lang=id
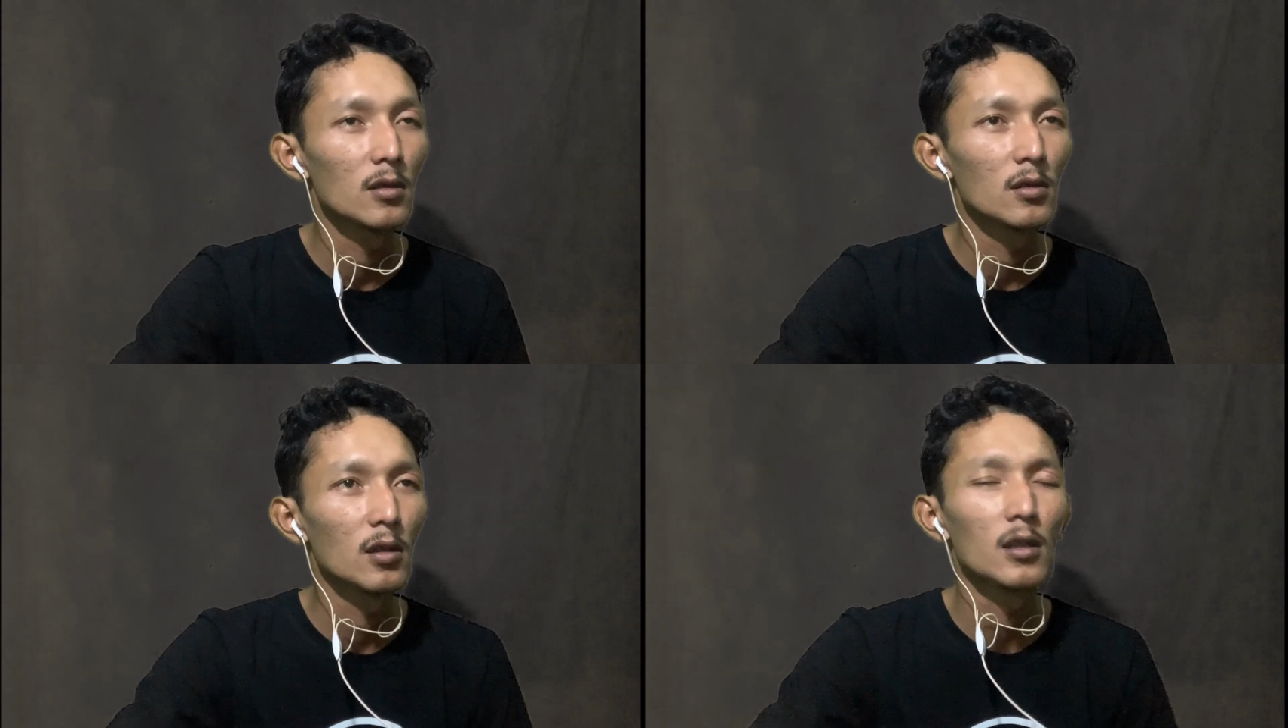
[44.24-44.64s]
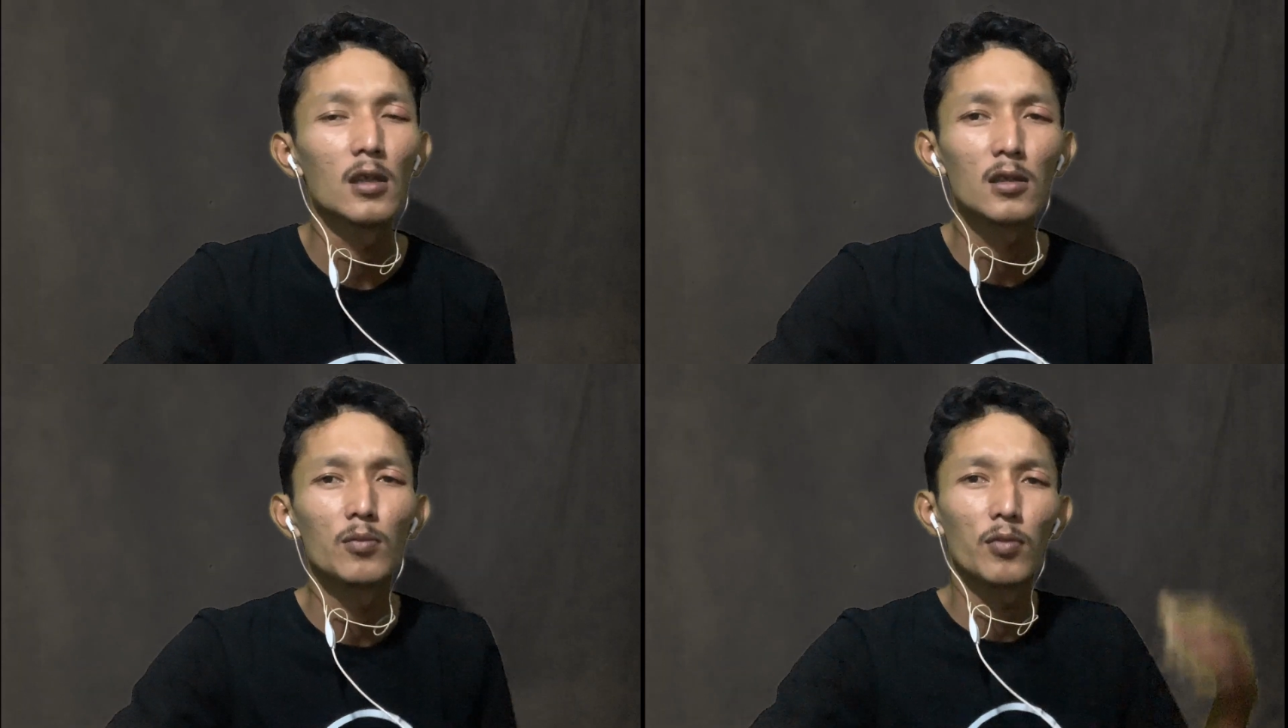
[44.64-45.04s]
Gitar
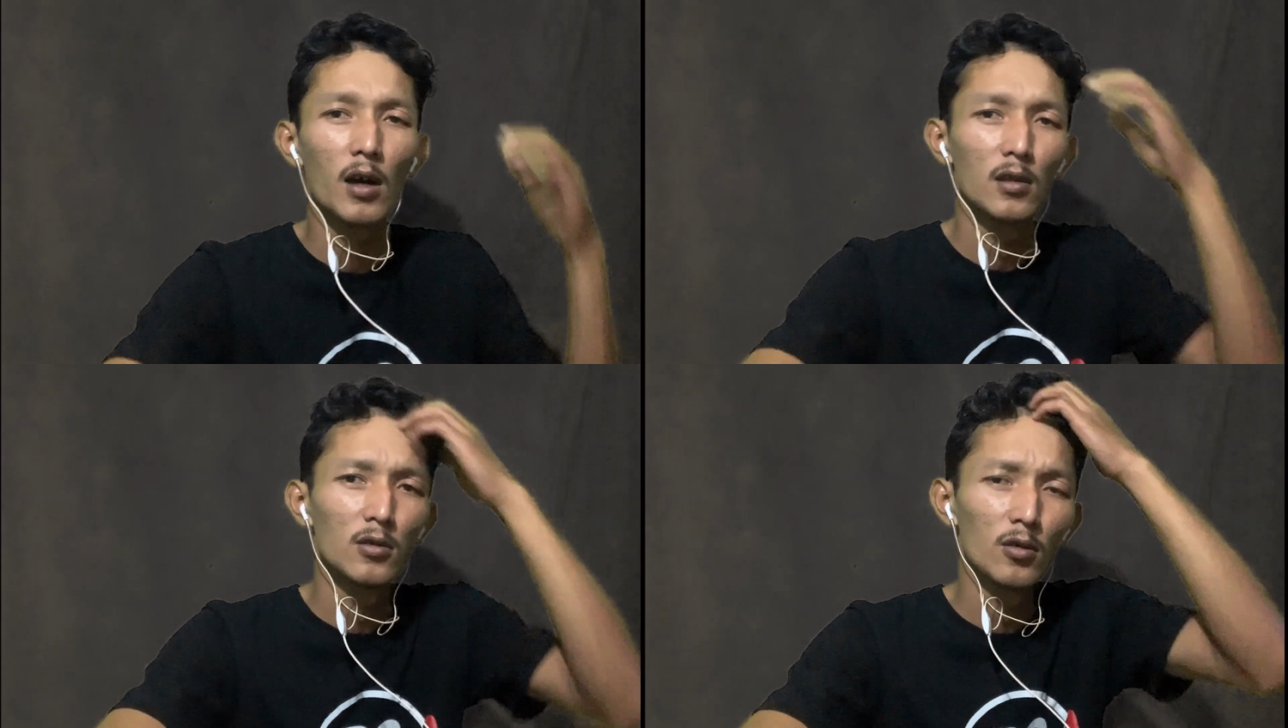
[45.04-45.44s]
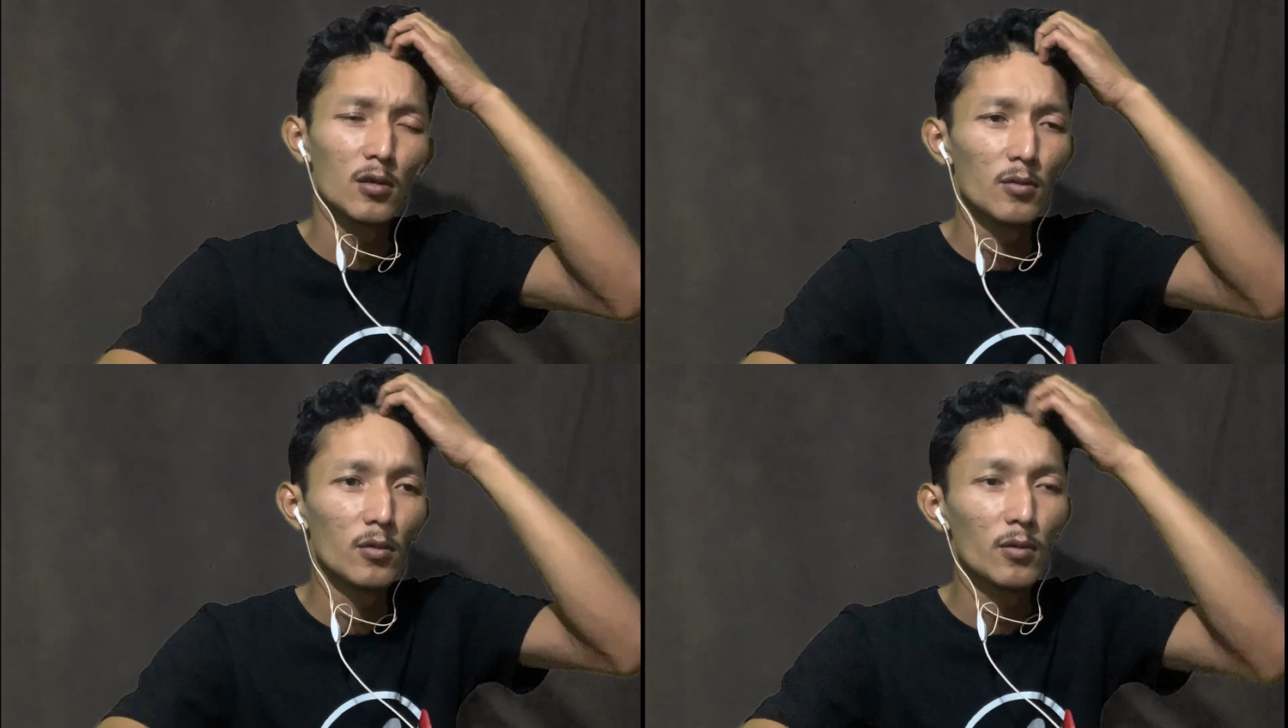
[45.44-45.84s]

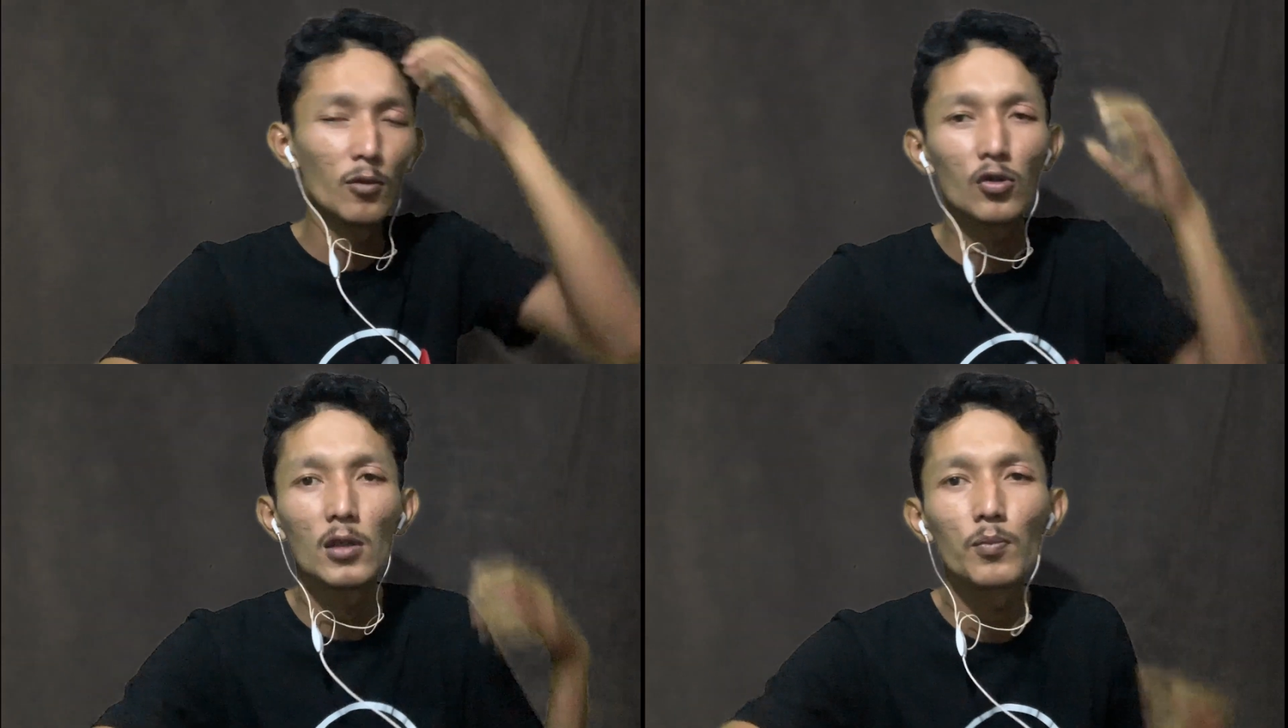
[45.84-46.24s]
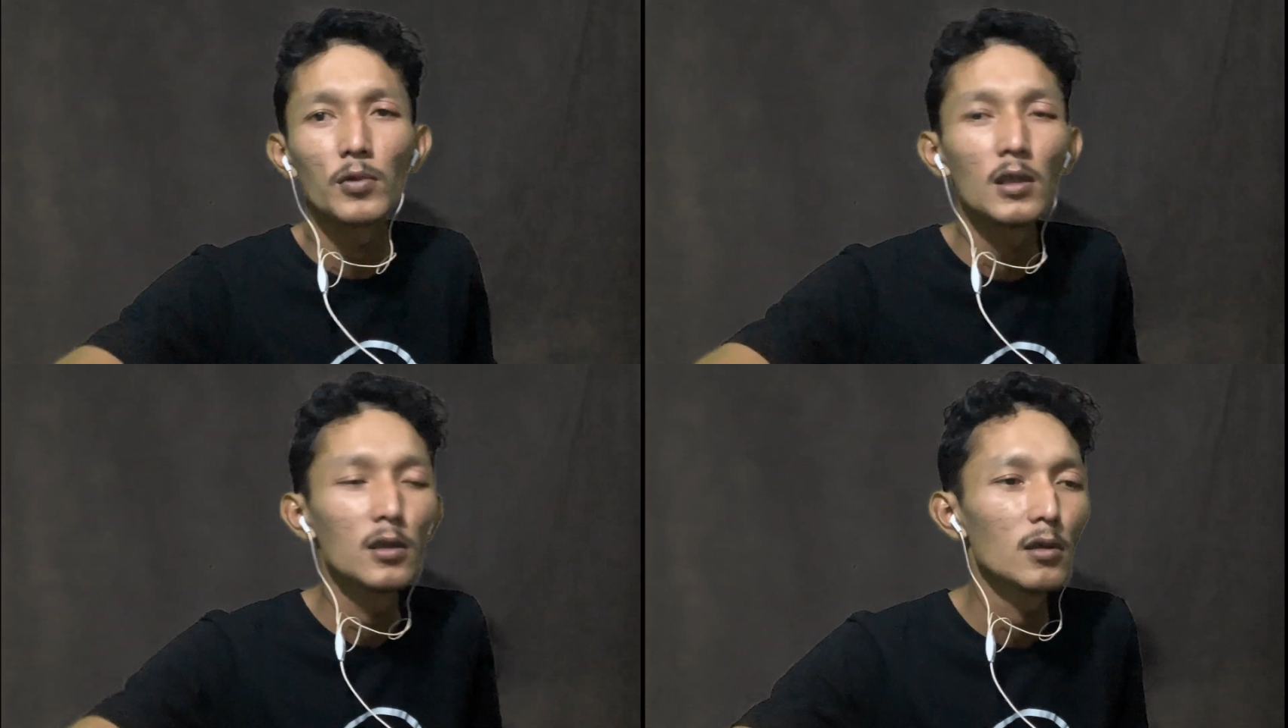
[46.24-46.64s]
Spanyol mau
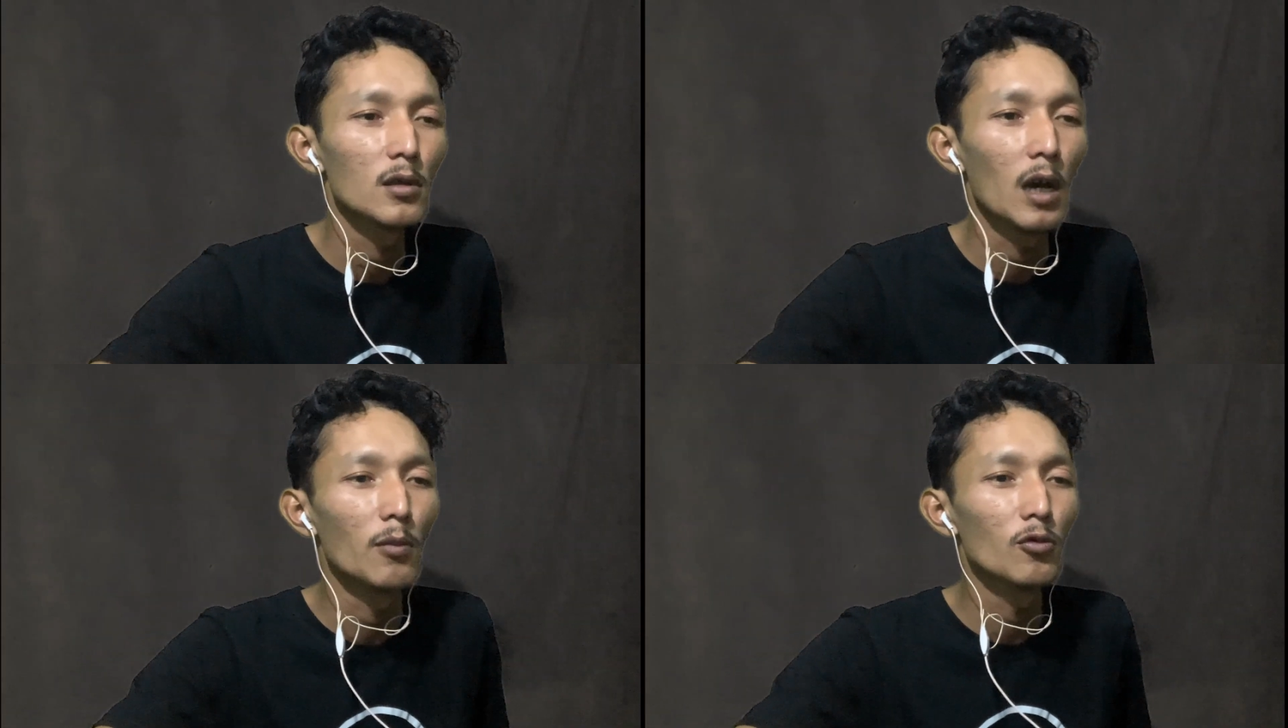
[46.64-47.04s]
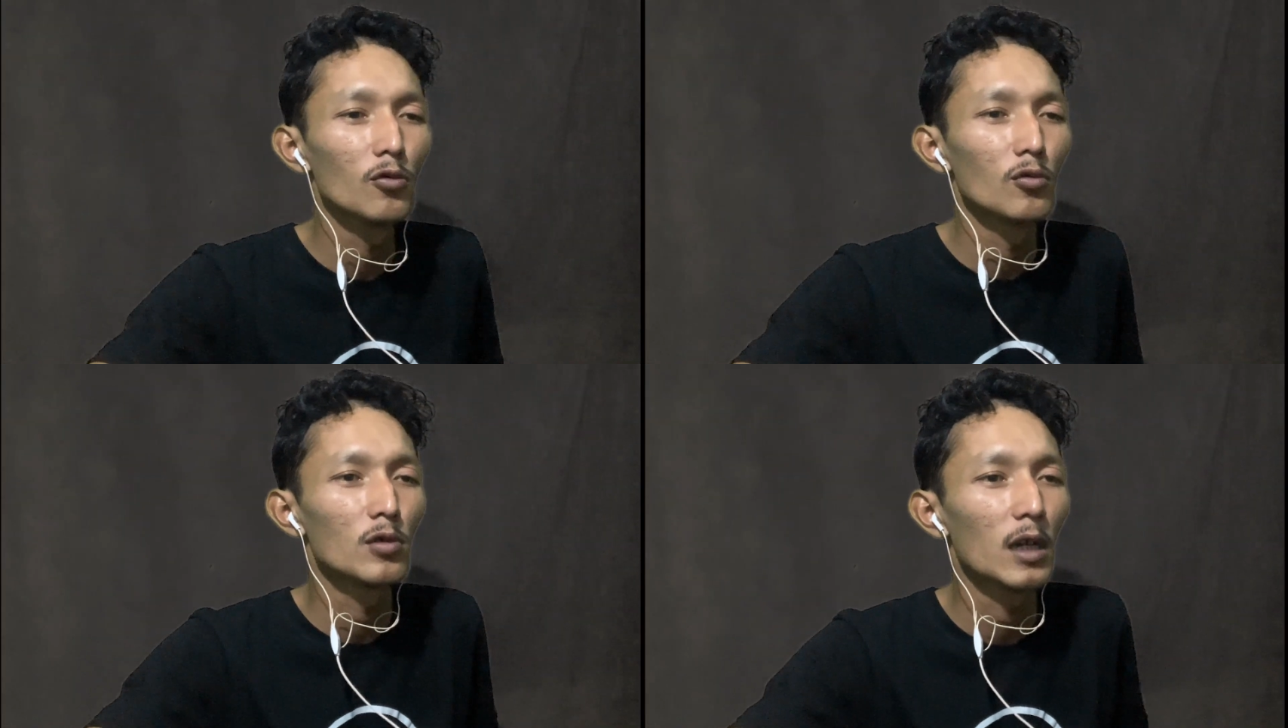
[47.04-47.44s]
tipis gak
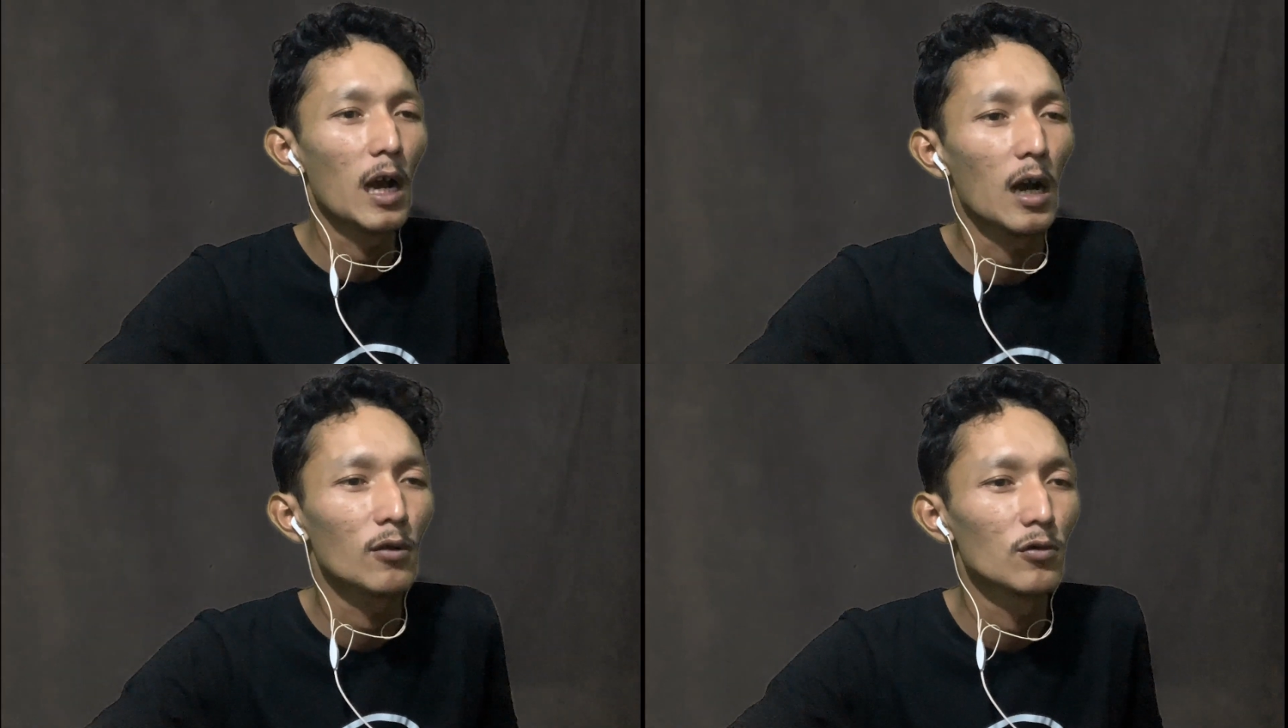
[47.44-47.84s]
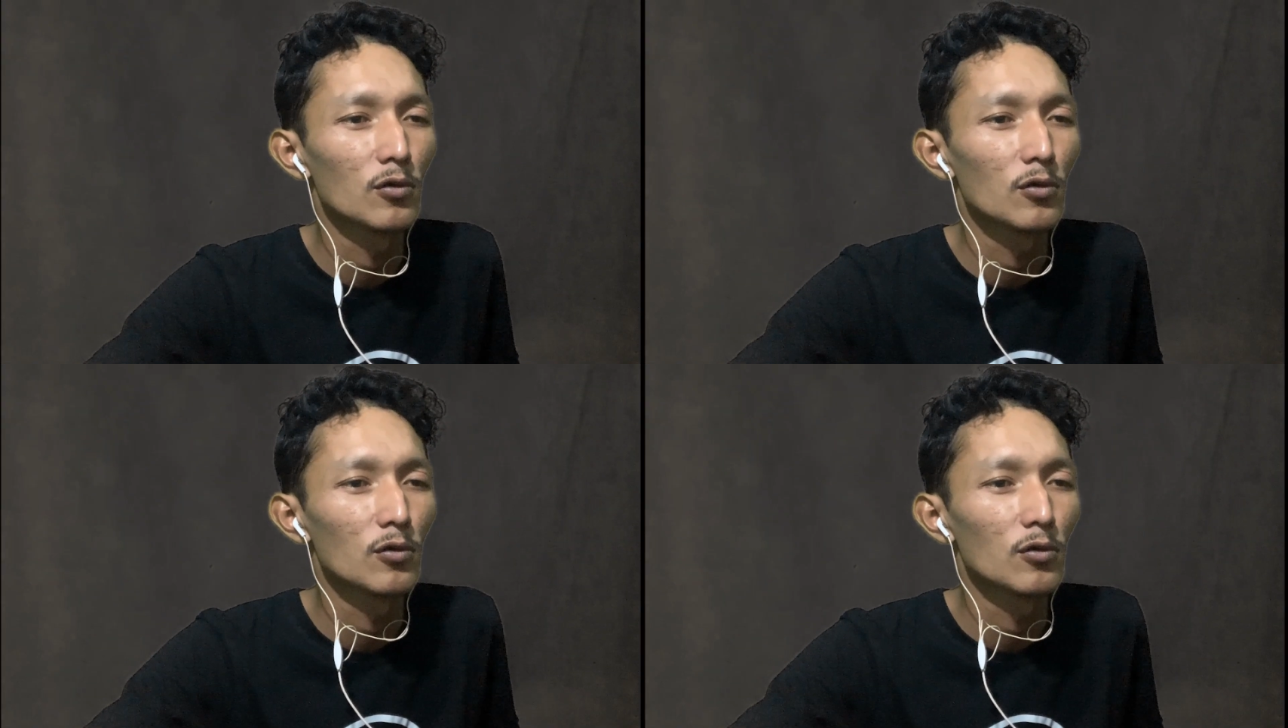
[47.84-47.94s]
mau tengah aku